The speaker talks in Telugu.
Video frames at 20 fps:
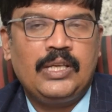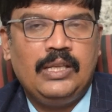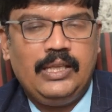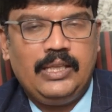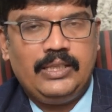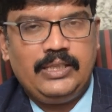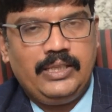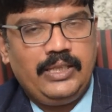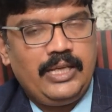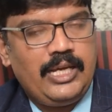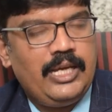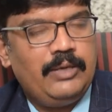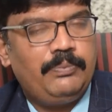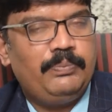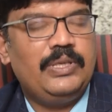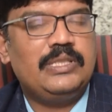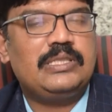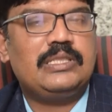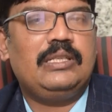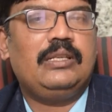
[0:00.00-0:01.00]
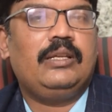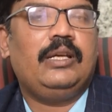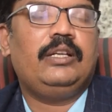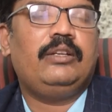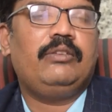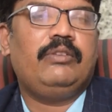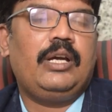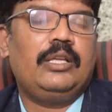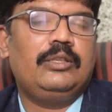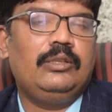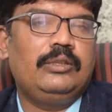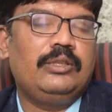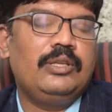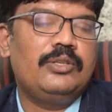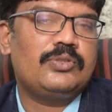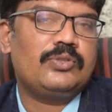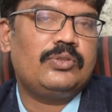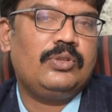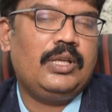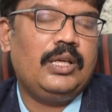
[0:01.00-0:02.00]
లేదంటే హెర్పిస్ లాంటి వ్యాధులు
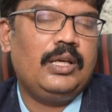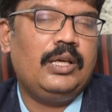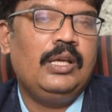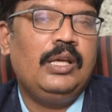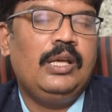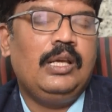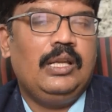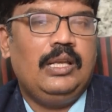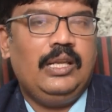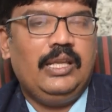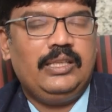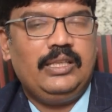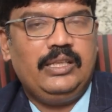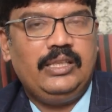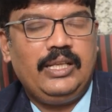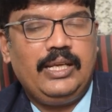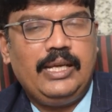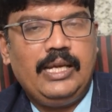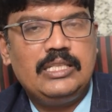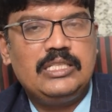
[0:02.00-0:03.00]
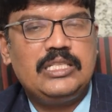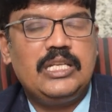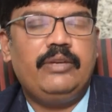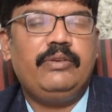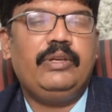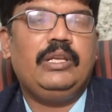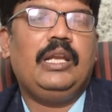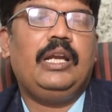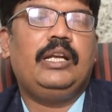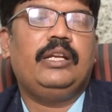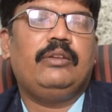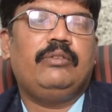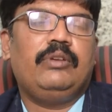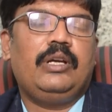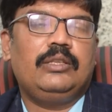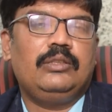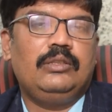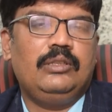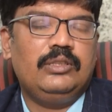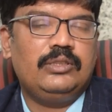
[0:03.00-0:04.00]
తీసుకున్నా లేదంటే హెచ్ఐవి లాంటి
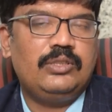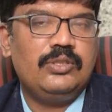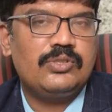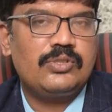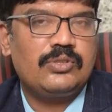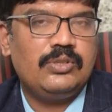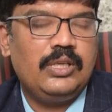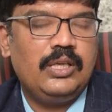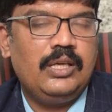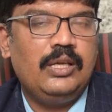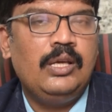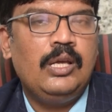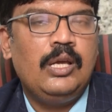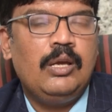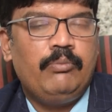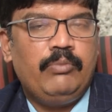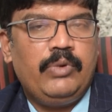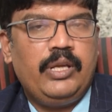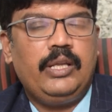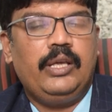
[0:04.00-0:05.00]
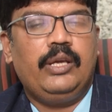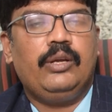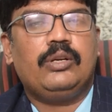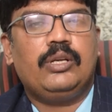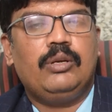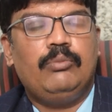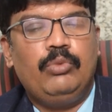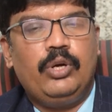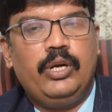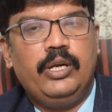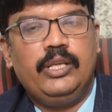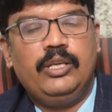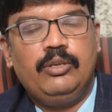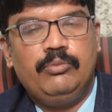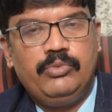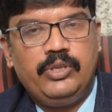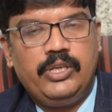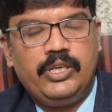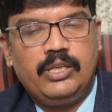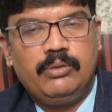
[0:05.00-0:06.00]
వ్యాధులను తీసుకున్నా మన యొక్క బాడీ
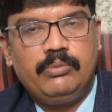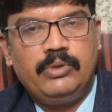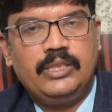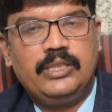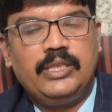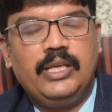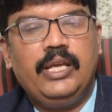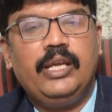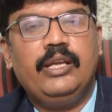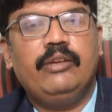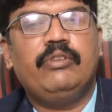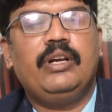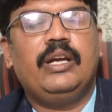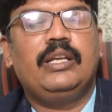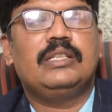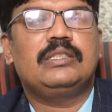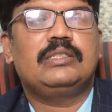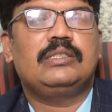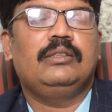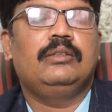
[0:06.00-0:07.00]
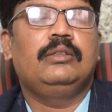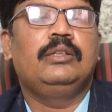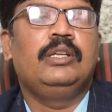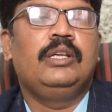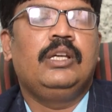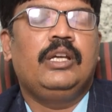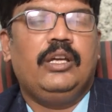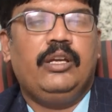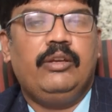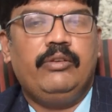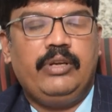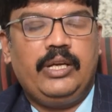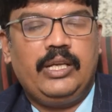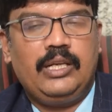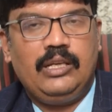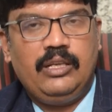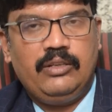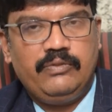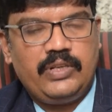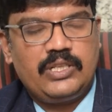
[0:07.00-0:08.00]
ఇమ్యూనిటీ బట్టే ఈ వైరస్లు ఈ వైరస్
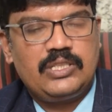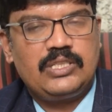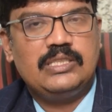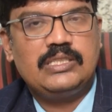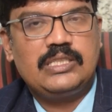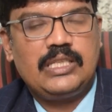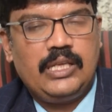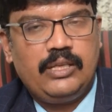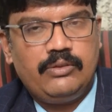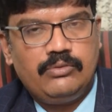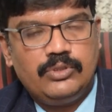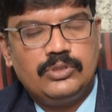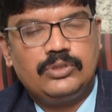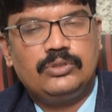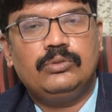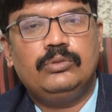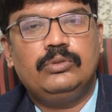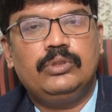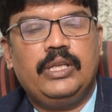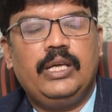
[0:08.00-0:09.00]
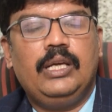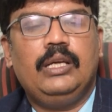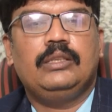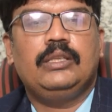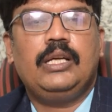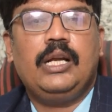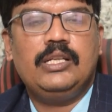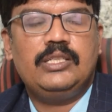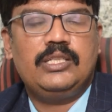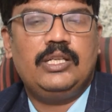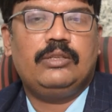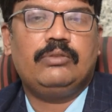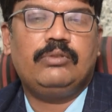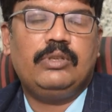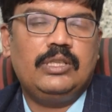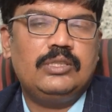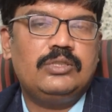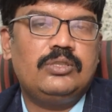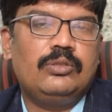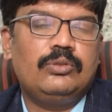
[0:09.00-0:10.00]
వైరల్ ఇన్ఫెక్షన్స్ అనేవి వస్తూ ఉంటాయి దాడి చేయటం
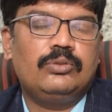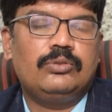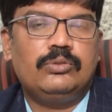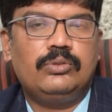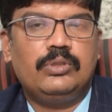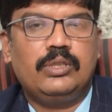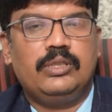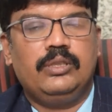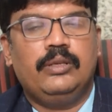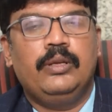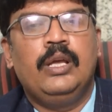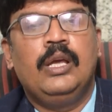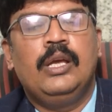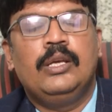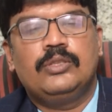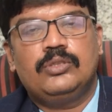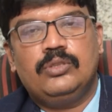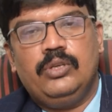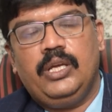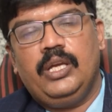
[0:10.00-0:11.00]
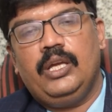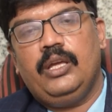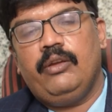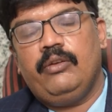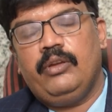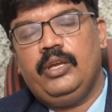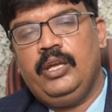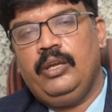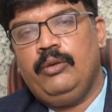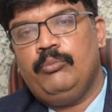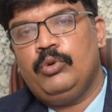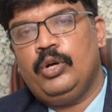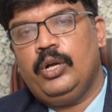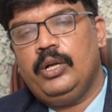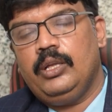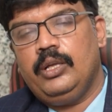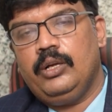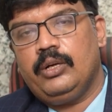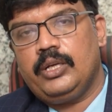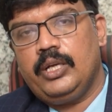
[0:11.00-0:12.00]
అనేది జరుగుతూ ఉంటుంది సో ఈ ఈ
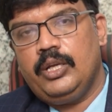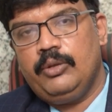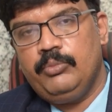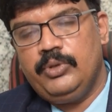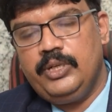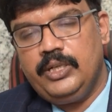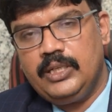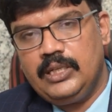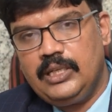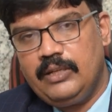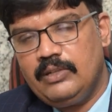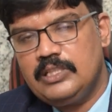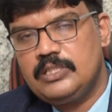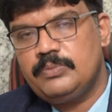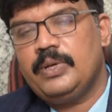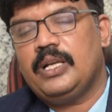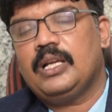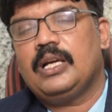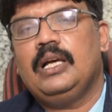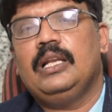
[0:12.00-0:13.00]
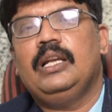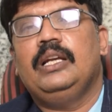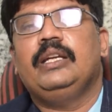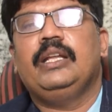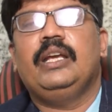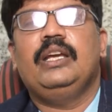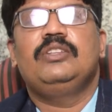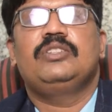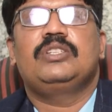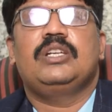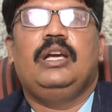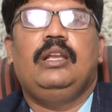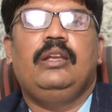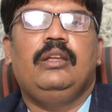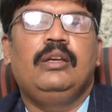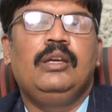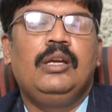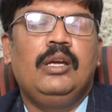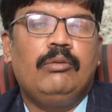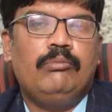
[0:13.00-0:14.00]
బాడీ యొక్క ఇమ్యూనిటీ లెవెల్స్ పెరగాలంటే ఏం చేయాలి
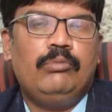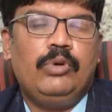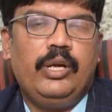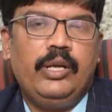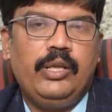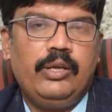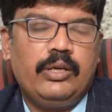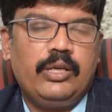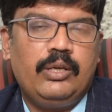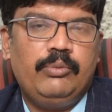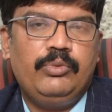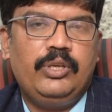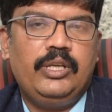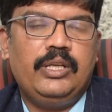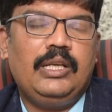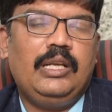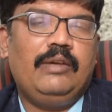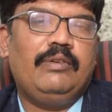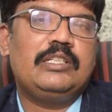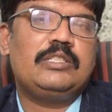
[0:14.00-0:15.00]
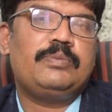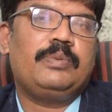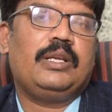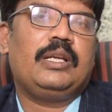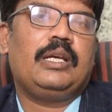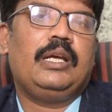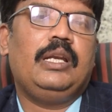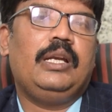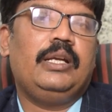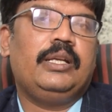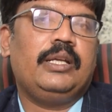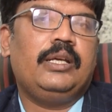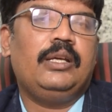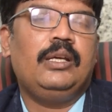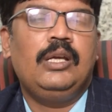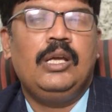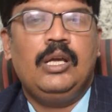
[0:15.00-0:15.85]
బాడీ యొక్క ఇమ్యూనిటీ లెవెల్స్ పెరగాలంటే